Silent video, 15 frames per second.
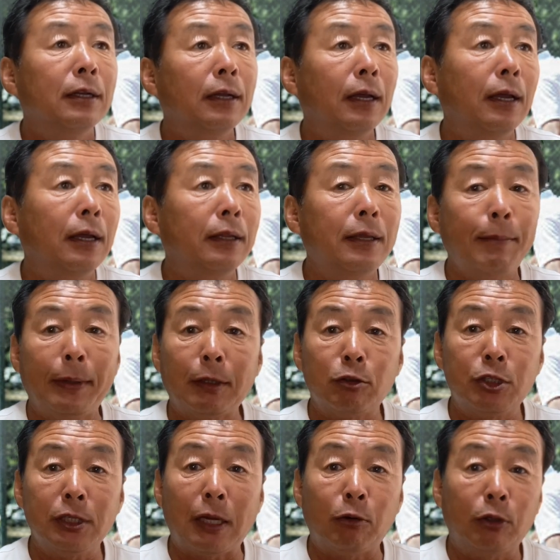えー、で、またう
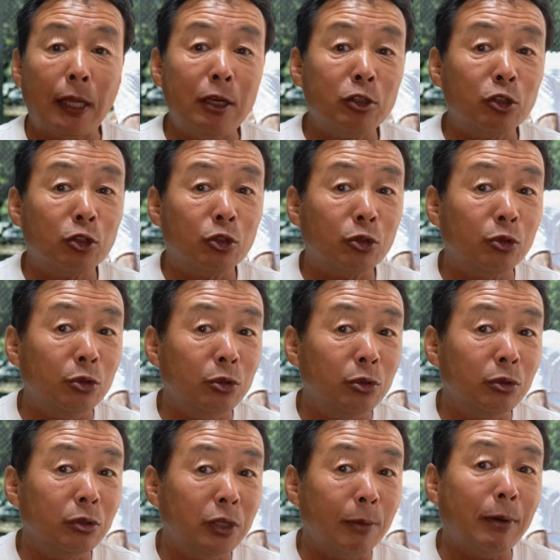ちであの、
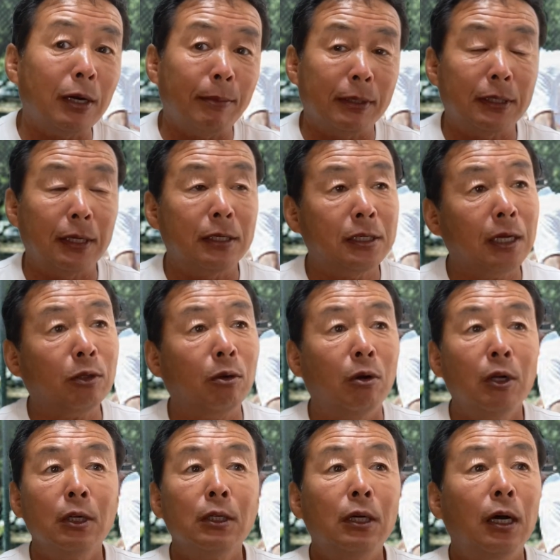テニススクールでもありません。ちゃんと、
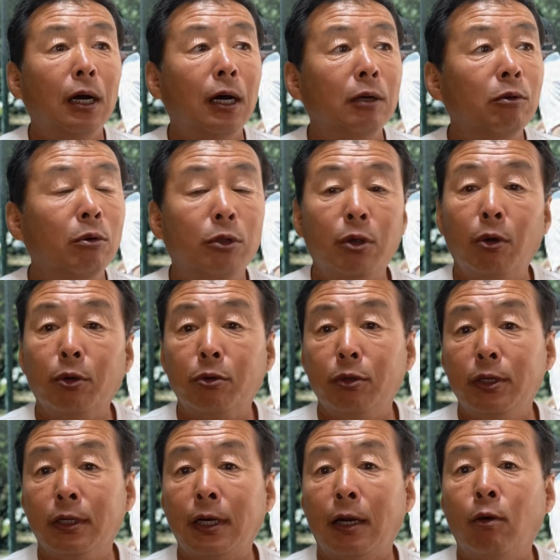あの、教育委
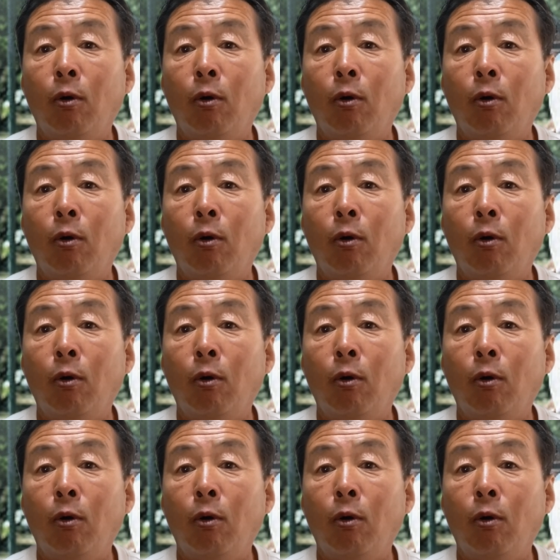員会の